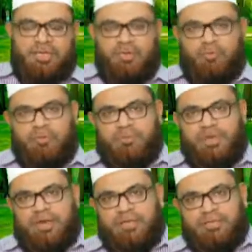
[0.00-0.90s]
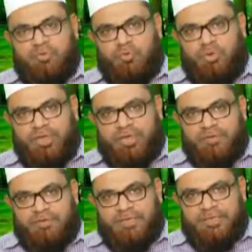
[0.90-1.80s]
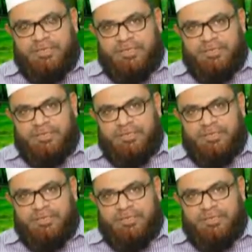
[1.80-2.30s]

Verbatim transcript: இன உறவுகளை துண்டிக்கிறவனுக்கு